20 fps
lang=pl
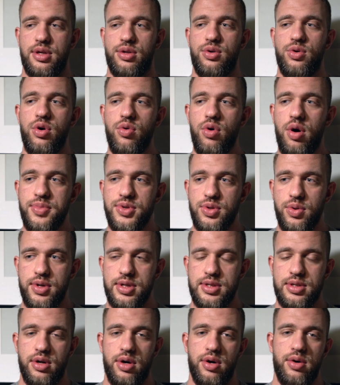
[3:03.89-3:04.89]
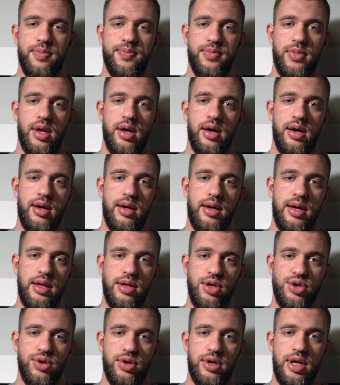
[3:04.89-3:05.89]
Drugą opcją jest to, e,
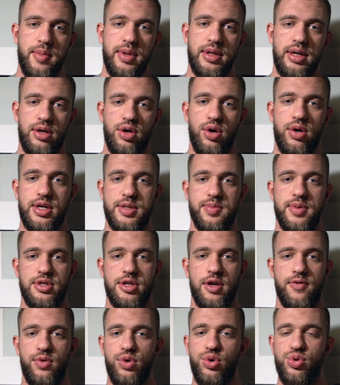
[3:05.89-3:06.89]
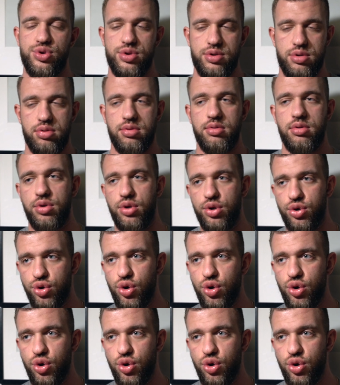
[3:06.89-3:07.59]
kiedy ciągniemy taki okres masowy już no,